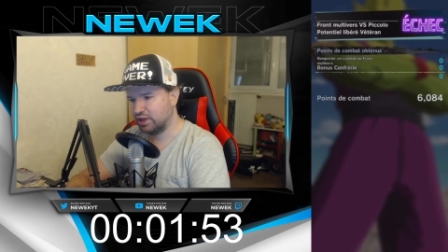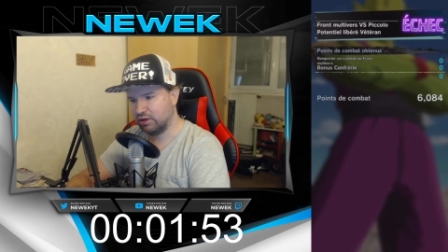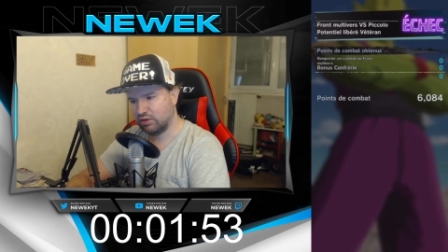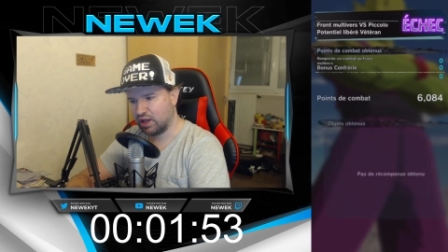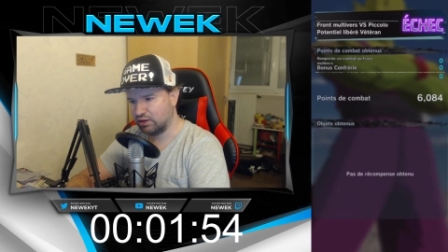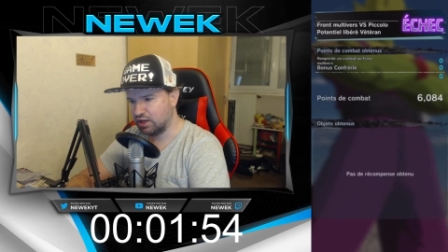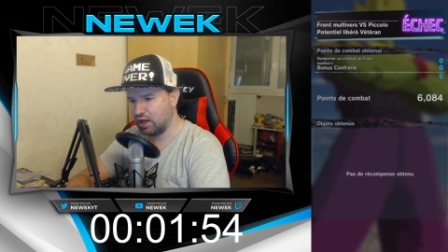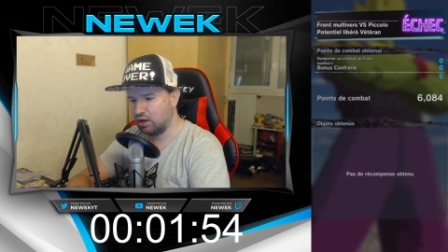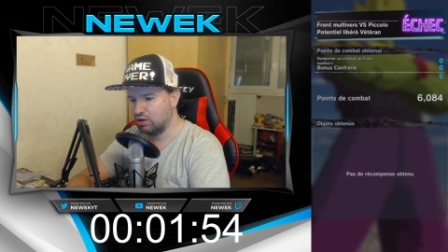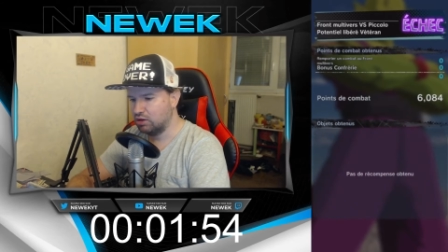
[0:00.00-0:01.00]
Et regarde
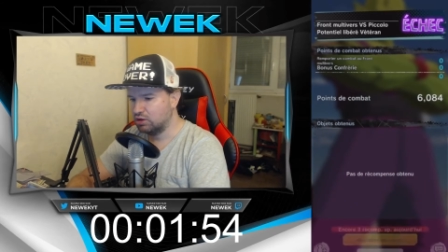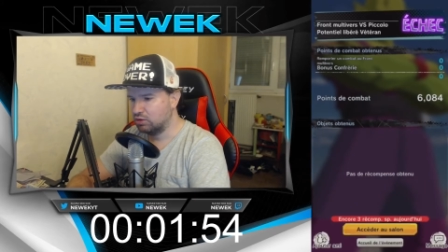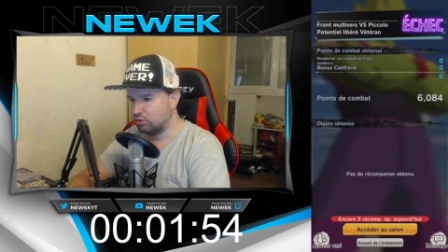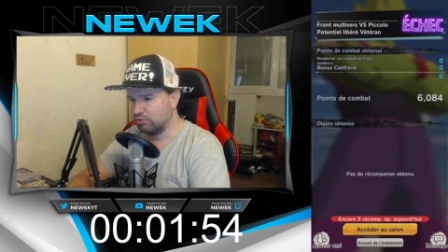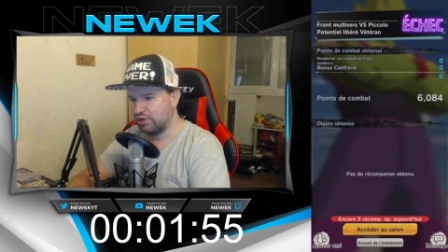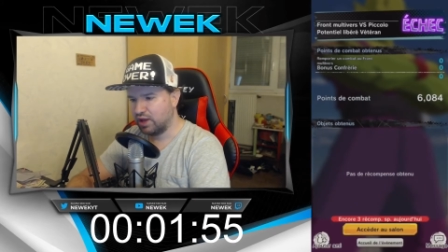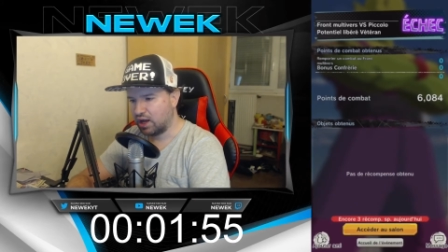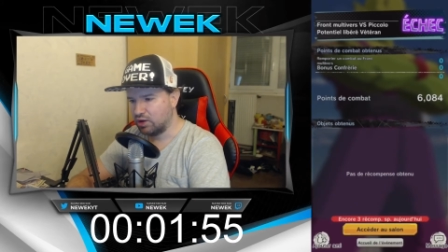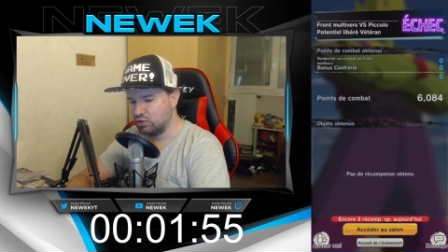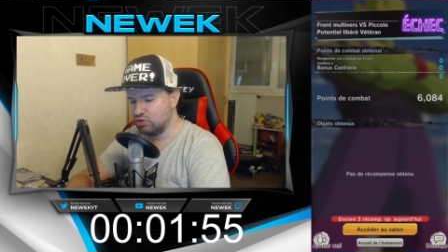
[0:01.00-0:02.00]
là, on est
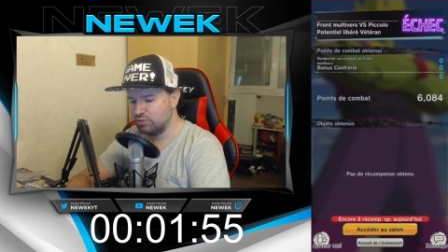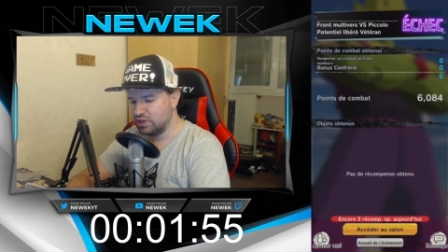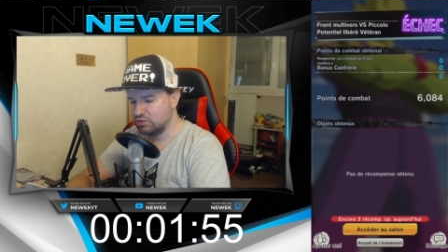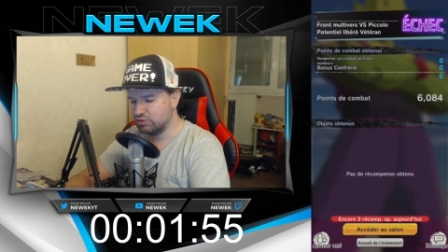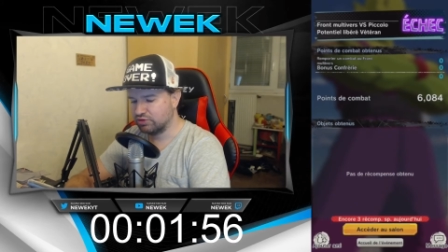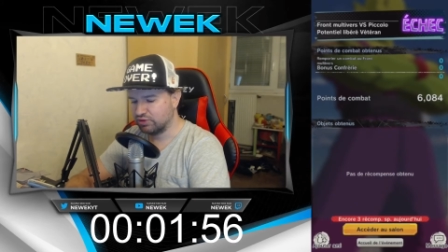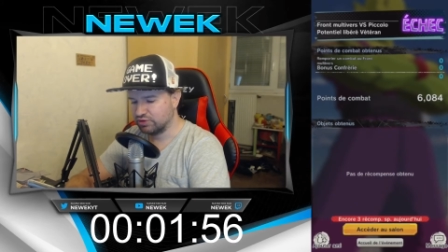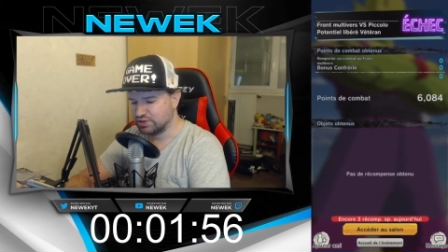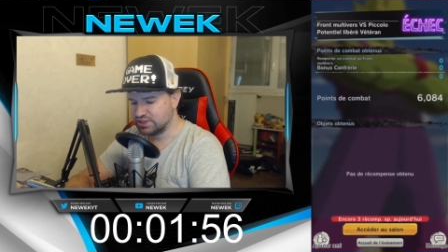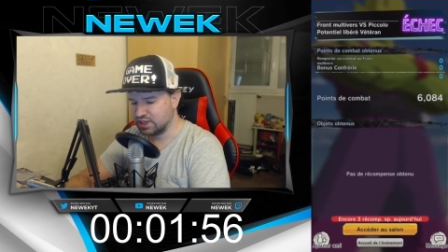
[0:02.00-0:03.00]
à 1 minute
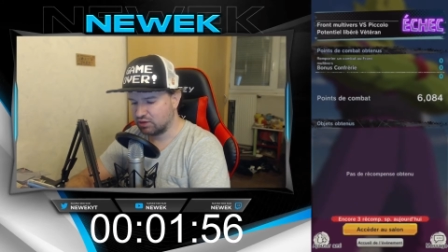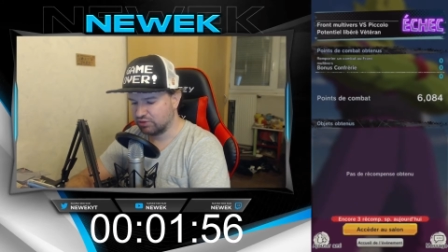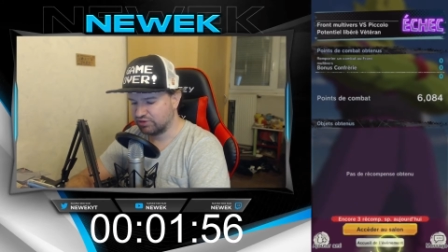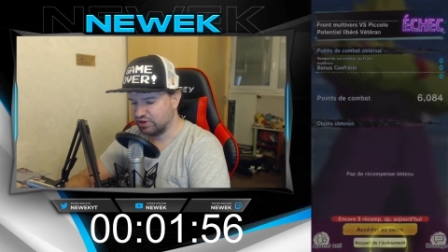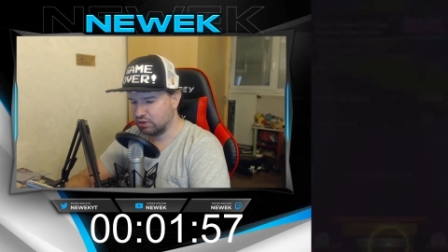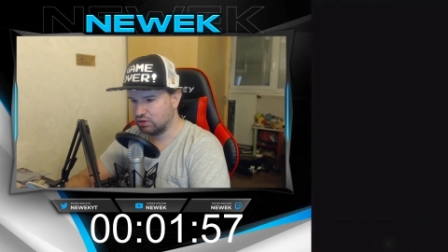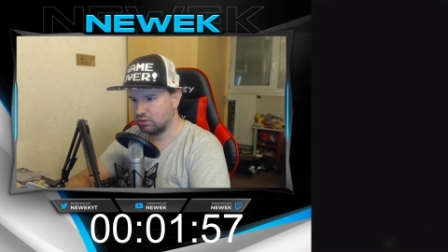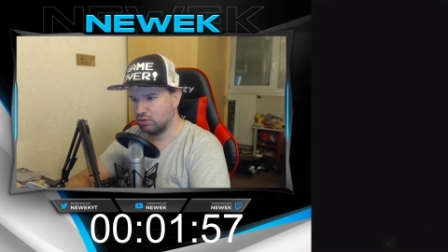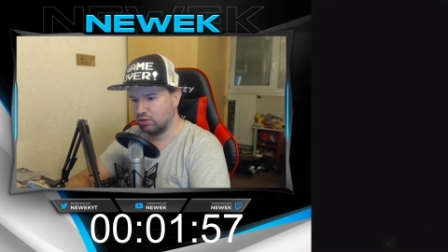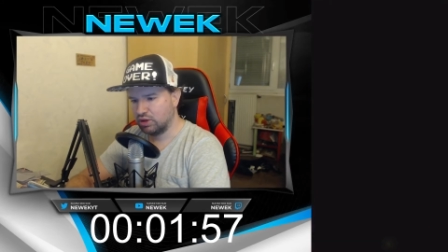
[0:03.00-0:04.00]
55
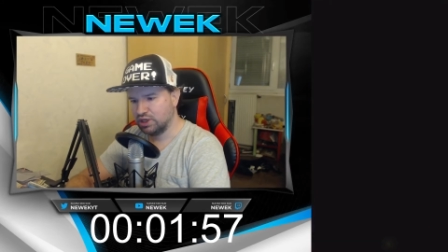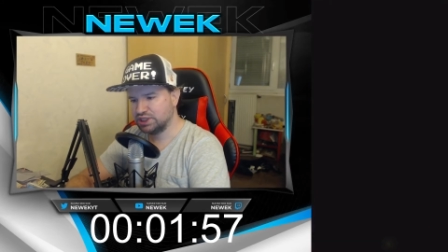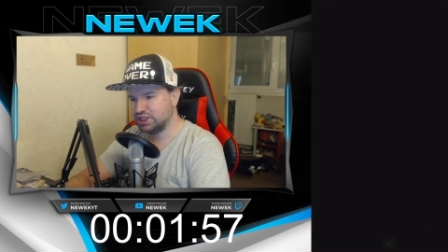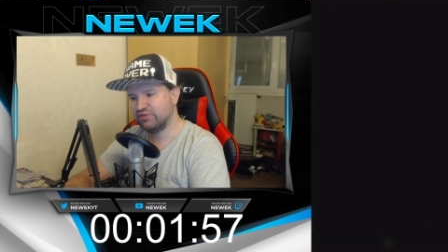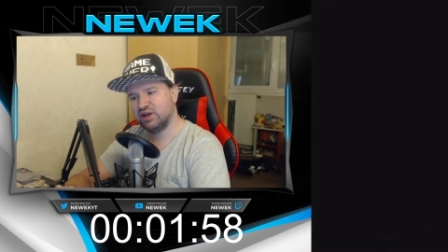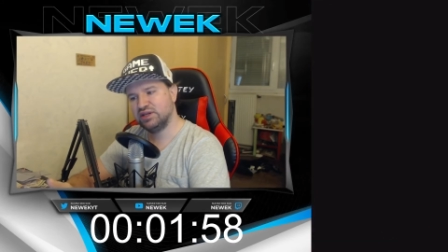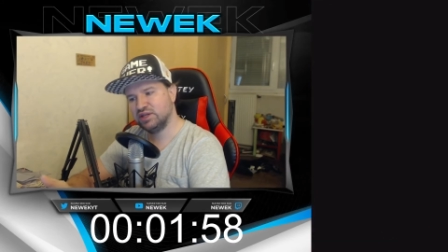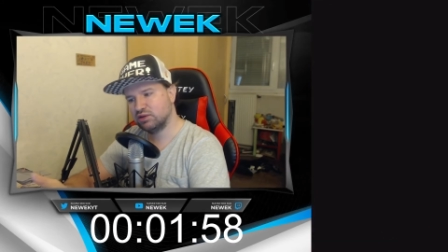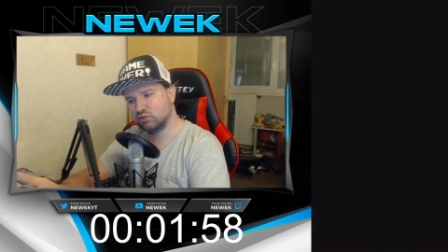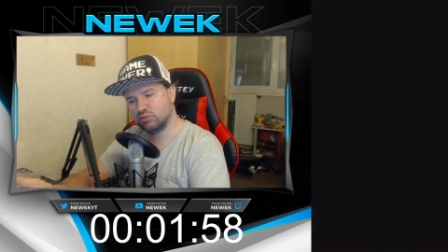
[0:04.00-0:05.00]
euh, et j'ai
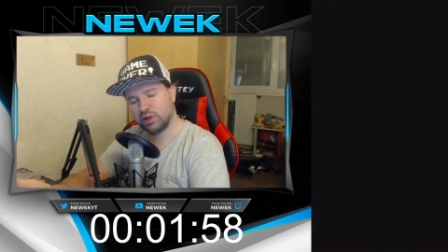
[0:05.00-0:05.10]
validé toutes mes